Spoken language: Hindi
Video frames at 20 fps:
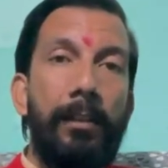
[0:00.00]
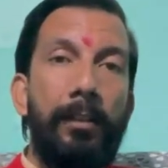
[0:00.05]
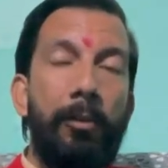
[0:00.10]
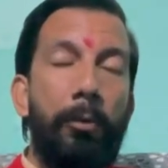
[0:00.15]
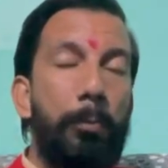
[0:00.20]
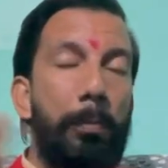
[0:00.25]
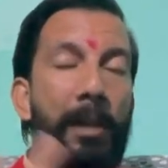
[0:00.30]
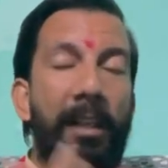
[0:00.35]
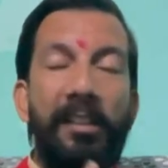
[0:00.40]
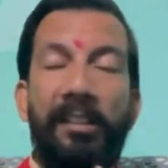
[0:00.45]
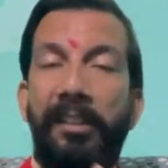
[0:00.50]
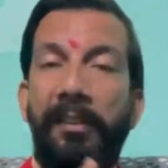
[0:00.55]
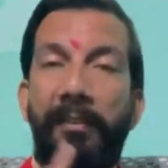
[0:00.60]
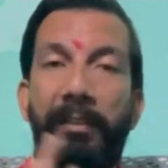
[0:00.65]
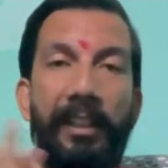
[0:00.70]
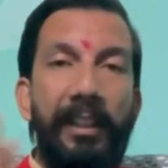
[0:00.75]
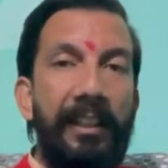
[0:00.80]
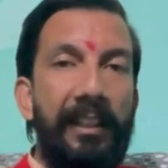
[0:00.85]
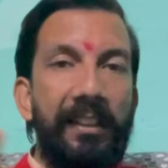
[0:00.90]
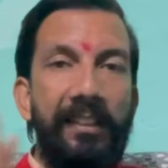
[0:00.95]

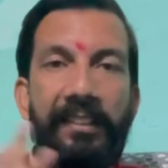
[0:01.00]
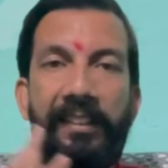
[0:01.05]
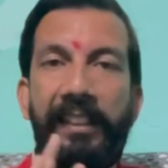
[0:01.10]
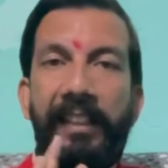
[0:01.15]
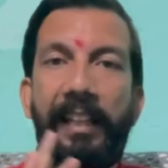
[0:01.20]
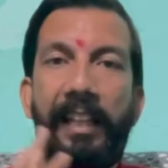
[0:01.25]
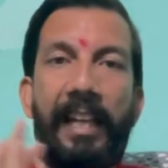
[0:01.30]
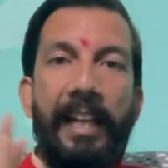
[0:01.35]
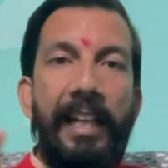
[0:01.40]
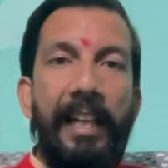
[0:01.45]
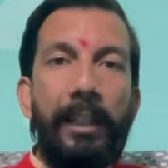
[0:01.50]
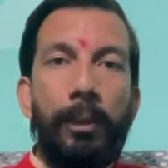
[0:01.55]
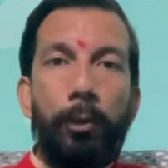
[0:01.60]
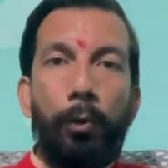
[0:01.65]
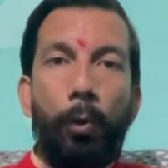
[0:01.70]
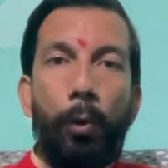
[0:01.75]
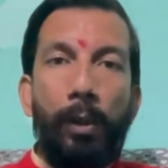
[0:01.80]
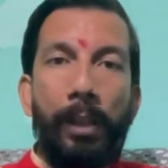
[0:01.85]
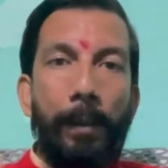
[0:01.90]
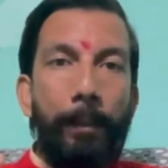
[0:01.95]
स्पेसिफिक किसी एक
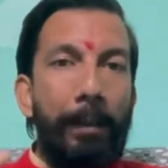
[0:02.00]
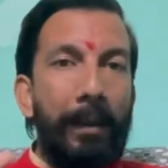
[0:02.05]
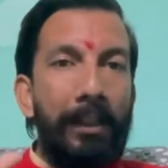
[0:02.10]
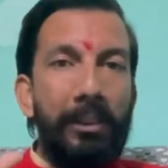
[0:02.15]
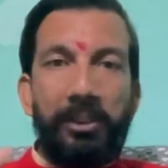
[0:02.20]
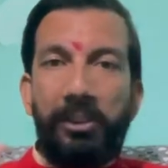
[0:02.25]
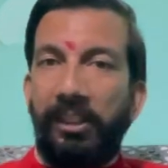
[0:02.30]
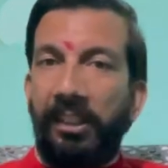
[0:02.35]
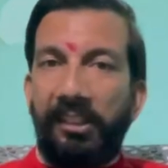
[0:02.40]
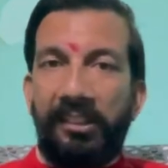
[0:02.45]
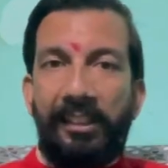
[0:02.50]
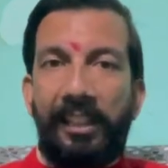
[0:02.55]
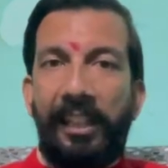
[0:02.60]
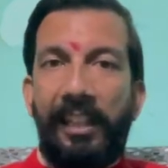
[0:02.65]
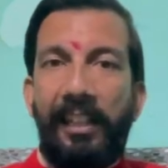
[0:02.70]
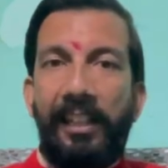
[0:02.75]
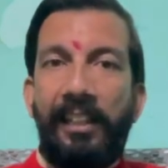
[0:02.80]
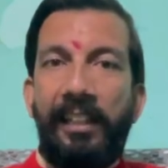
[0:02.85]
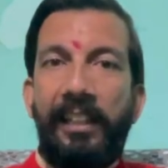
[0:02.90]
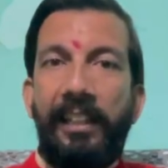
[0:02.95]
दो या पांच दस के
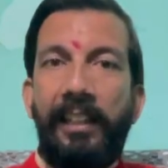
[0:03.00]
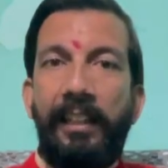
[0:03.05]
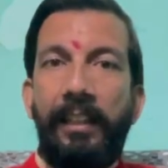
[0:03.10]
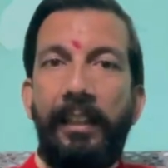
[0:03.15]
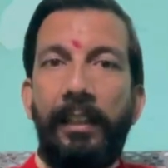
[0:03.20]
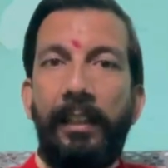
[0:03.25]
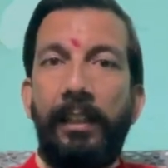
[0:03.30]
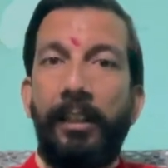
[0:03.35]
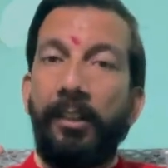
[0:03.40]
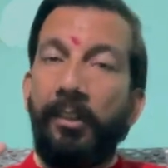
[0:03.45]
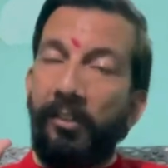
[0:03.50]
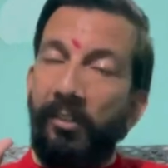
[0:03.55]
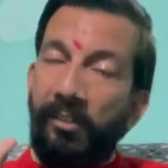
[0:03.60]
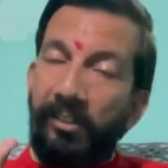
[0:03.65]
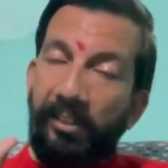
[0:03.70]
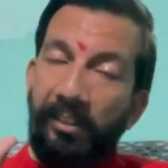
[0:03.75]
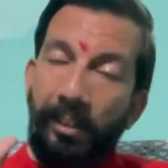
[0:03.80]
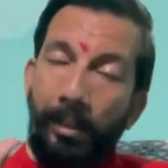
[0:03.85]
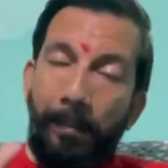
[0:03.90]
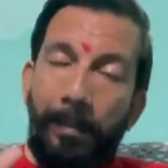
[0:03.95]
लिए नहीं
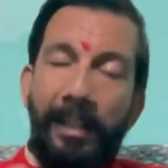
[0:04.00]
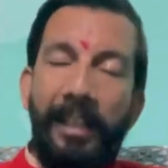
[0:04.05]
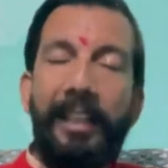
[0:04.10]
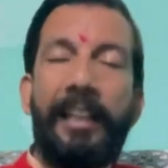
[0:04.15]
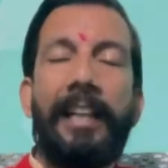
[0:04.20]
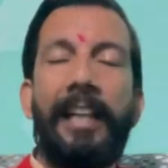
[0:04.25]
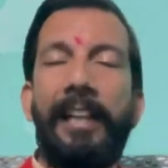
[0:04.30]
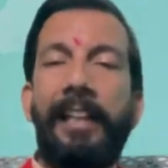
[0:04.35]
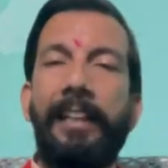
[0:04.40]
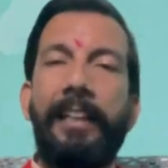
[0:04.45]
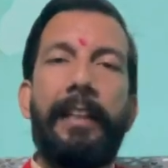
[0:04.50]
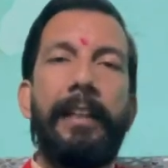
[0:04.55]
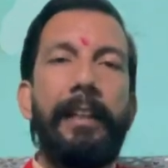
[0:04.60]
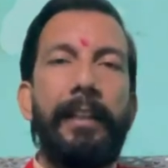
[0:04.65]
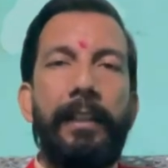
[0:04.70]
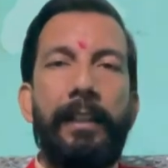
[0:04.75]
सभी के लिए